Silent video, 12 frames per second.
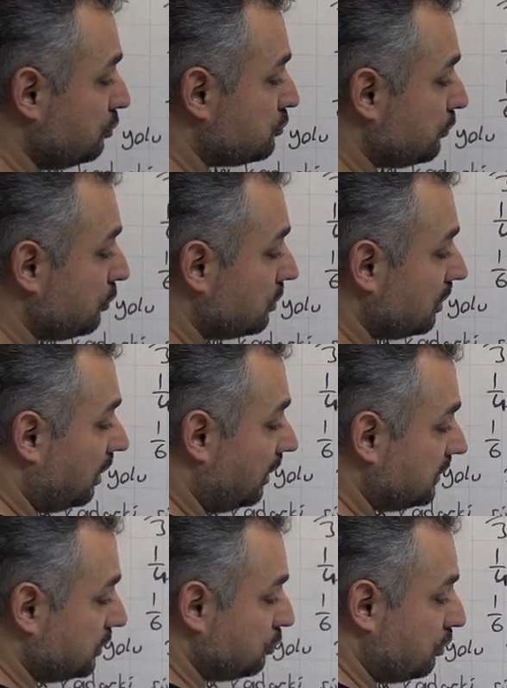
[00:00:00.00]
3 bölü 12'si
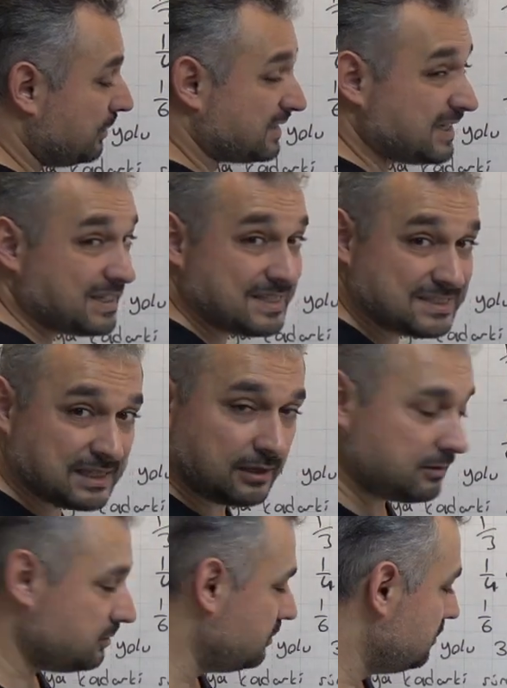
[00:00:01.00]
6 kilometre
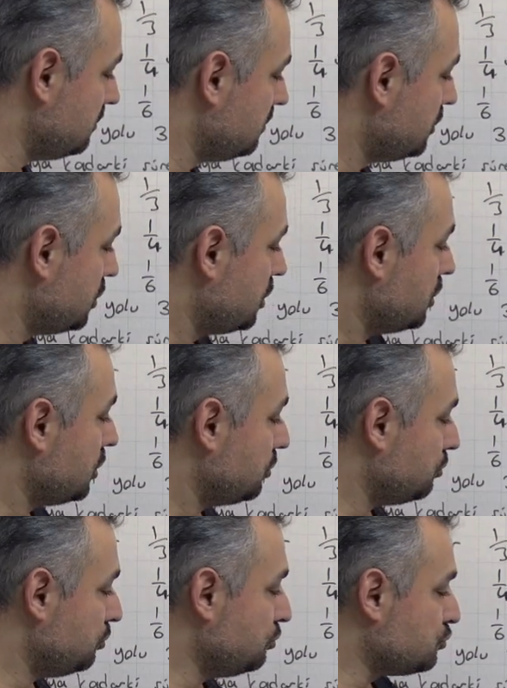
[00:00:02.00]
ise
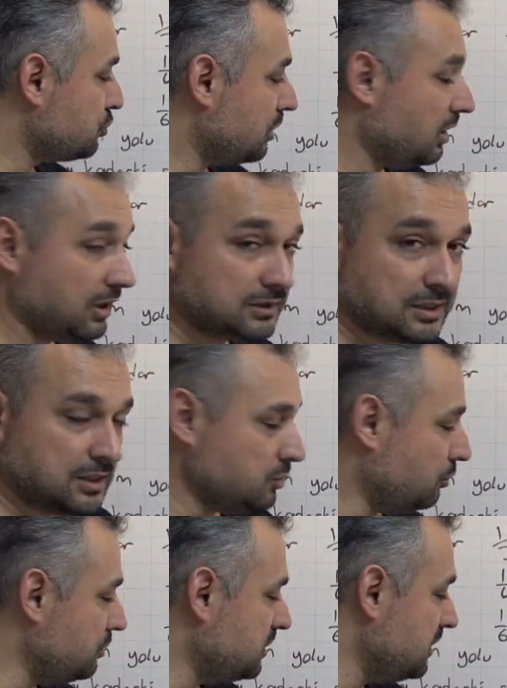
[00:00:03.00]
3, 6, 2,
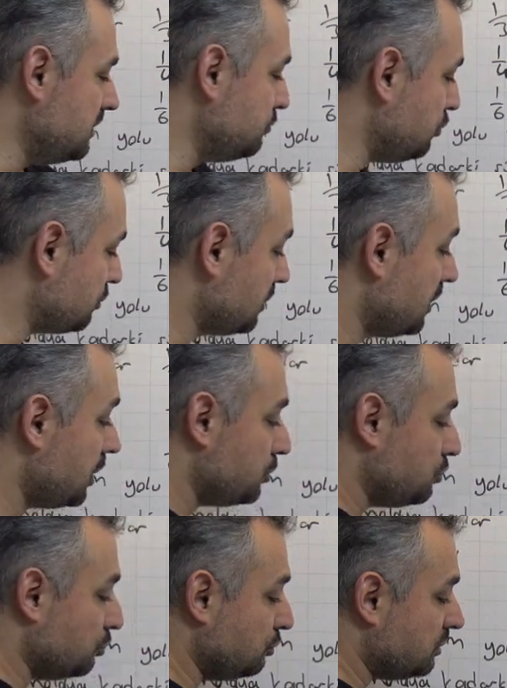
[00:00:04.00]
12, 24.
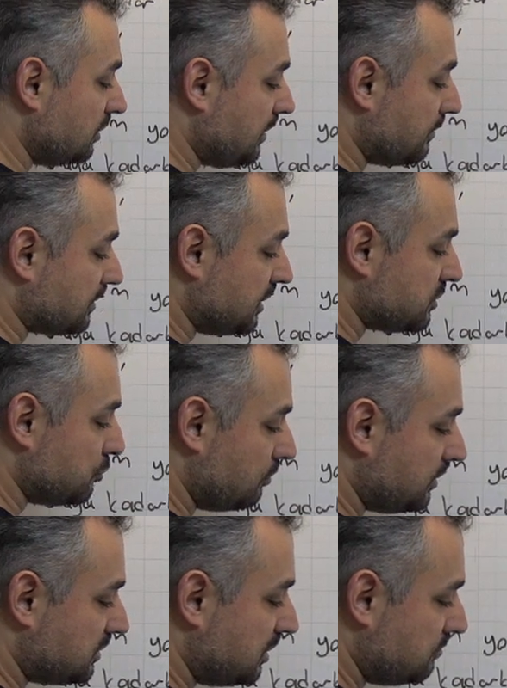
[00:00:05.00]
Yolun tamamı kaç
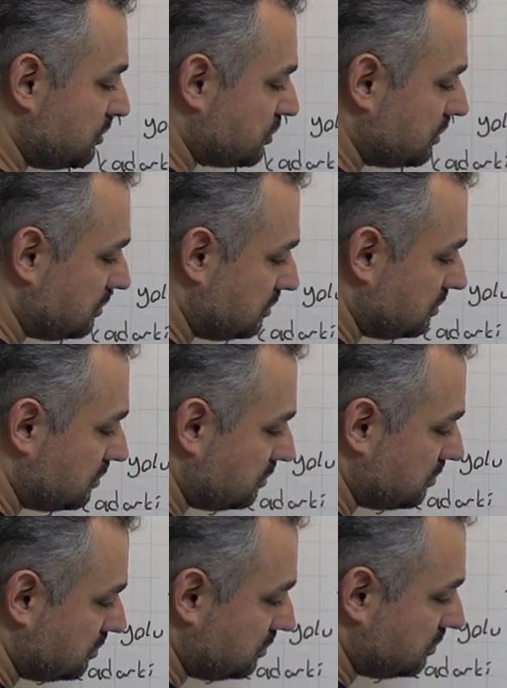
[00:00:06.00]
kilometreymiş?
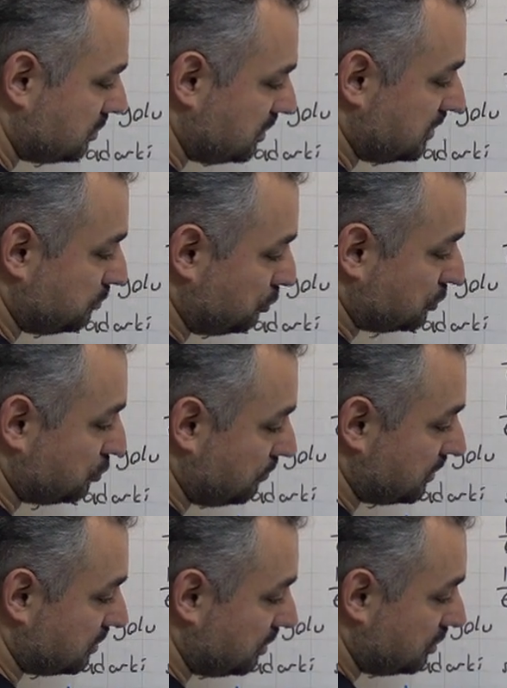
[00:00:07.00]
24
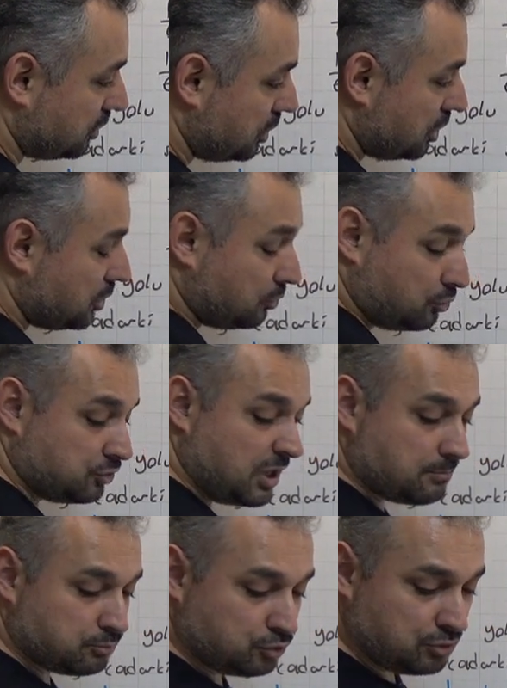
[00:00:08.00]
kilometre.
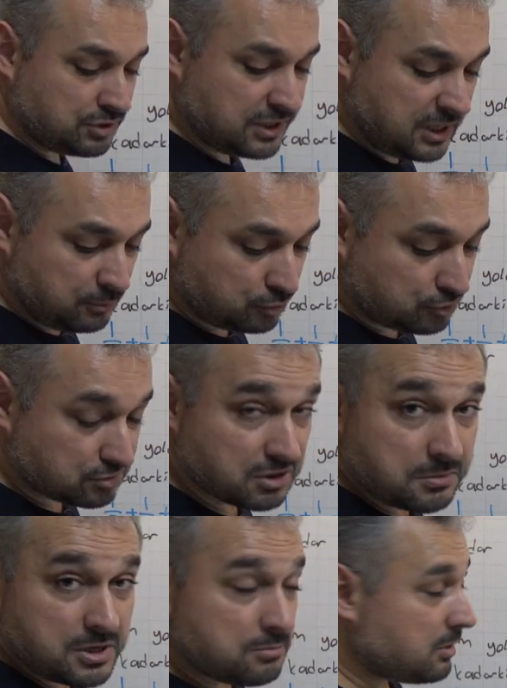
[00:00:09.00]
Hocam bunu niye buldunuz?
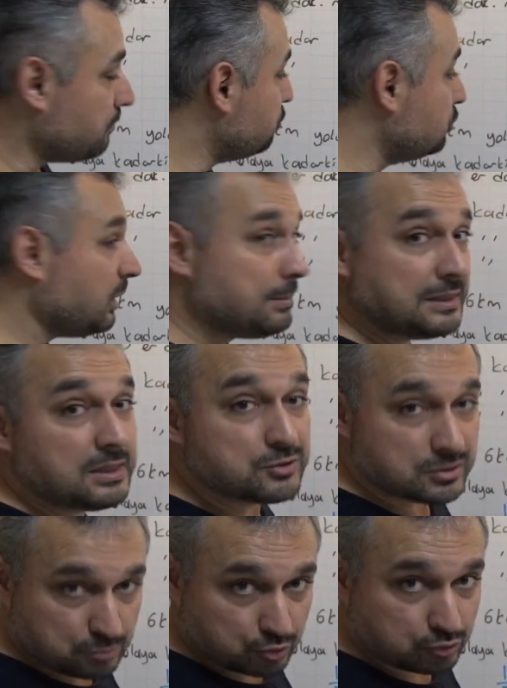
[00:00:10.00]
Ne bileyim ben bulabildiğim
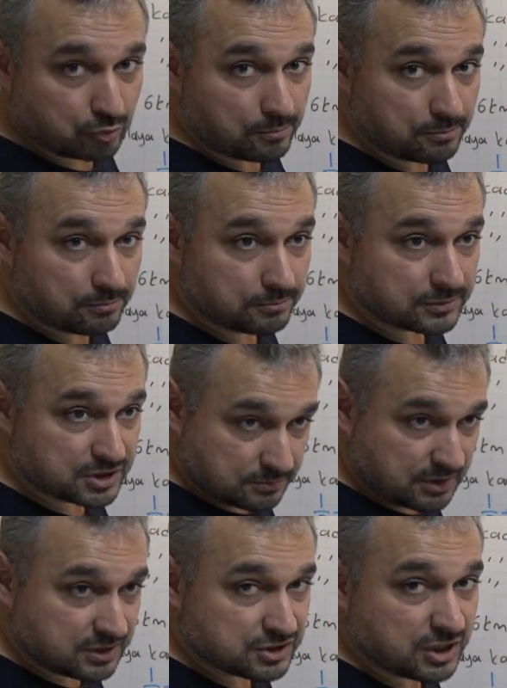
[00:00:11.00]
için buldum.
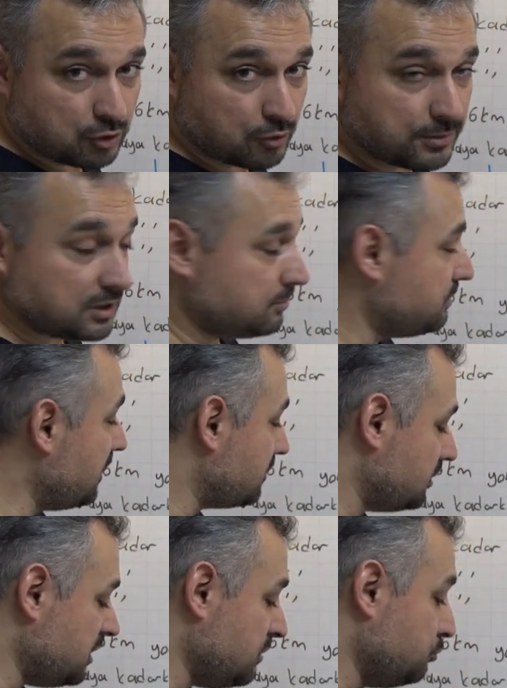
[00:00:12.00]
İşime yarayacak o benim bir
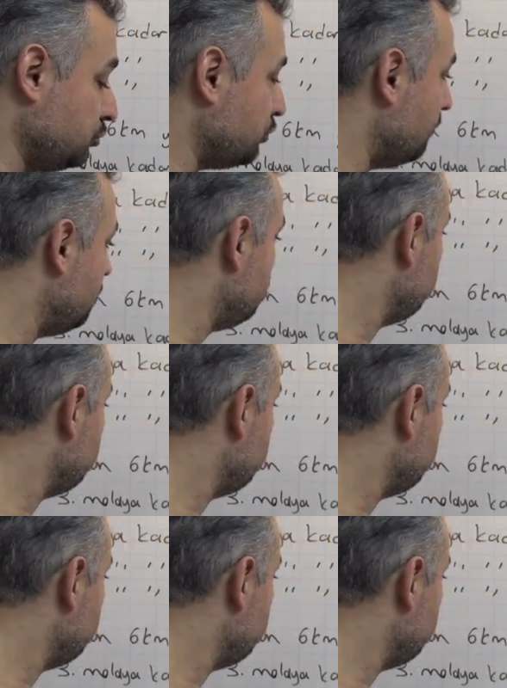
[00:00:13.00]
yerde diye buldum.